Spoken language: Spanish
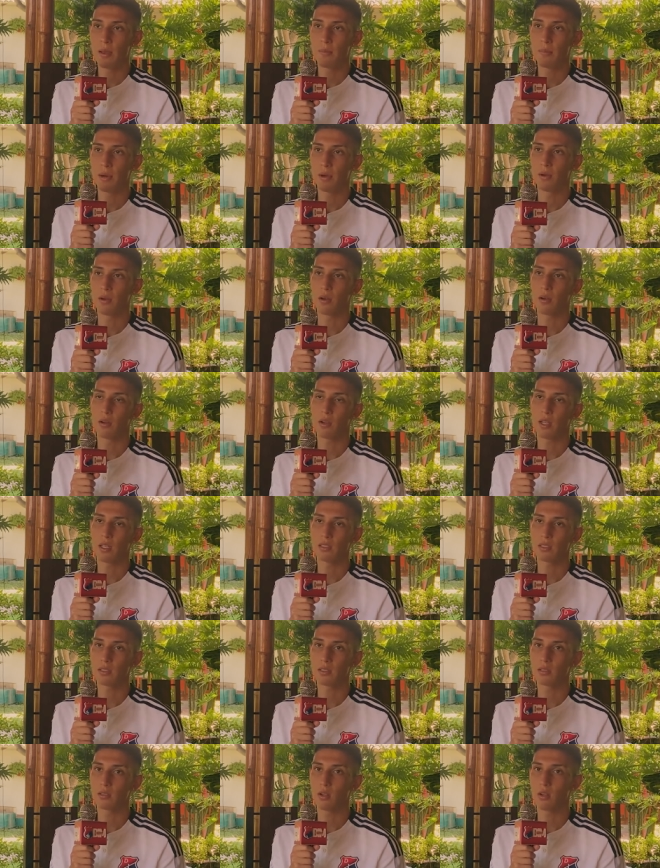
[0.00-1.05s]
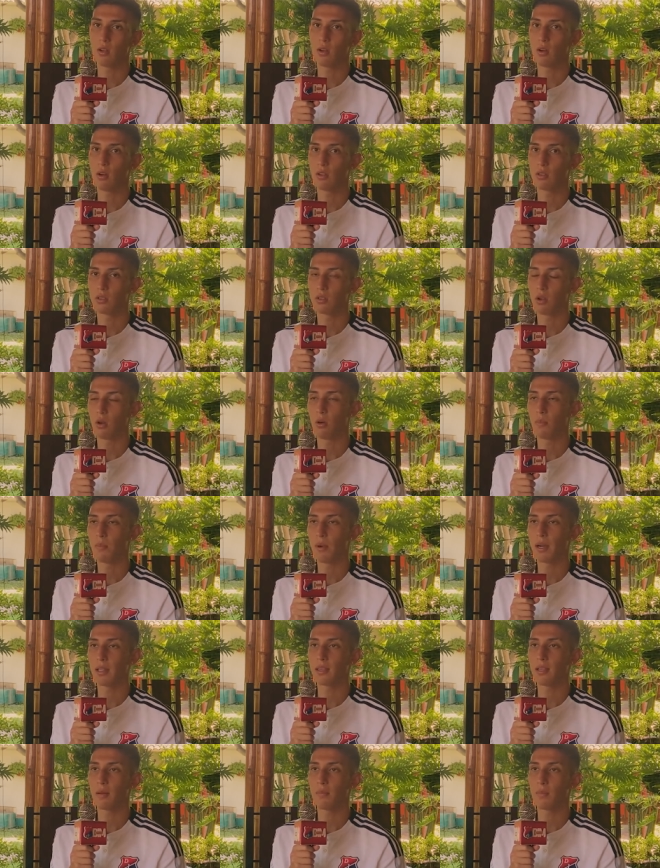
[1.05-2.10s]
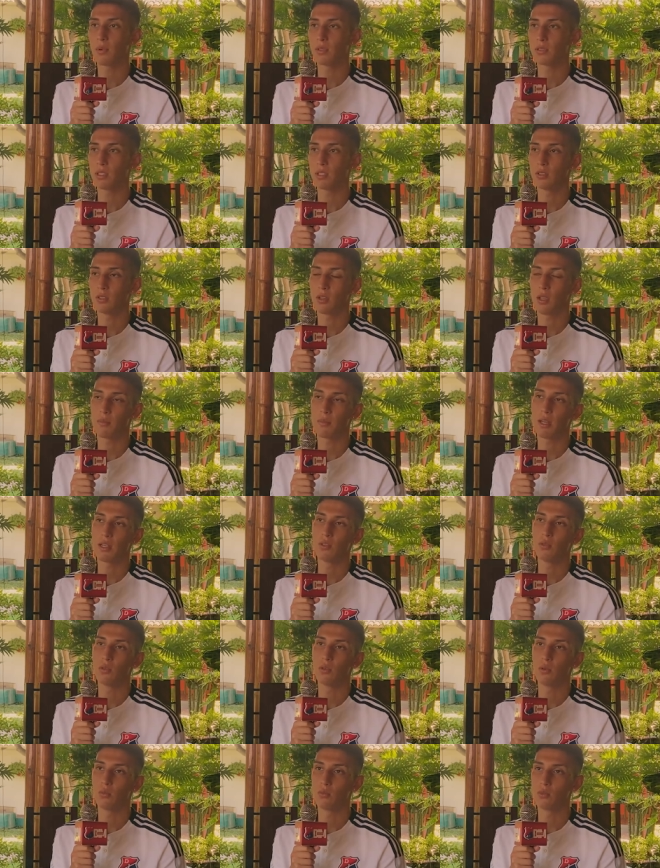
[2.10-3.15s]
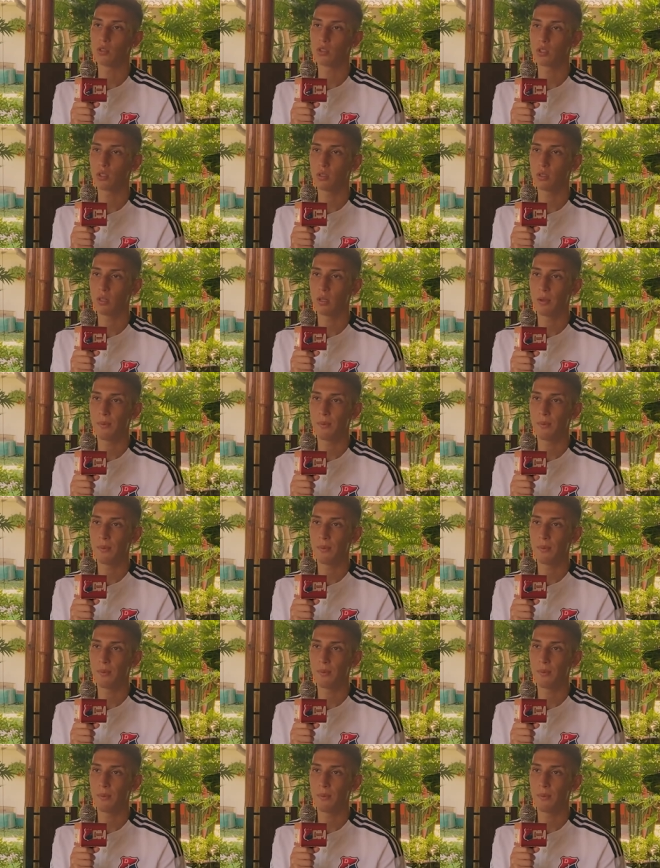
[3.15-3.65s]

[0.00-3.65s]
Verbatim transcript: Pero creo que es todo, todo parte del proceso que me ayudó mucho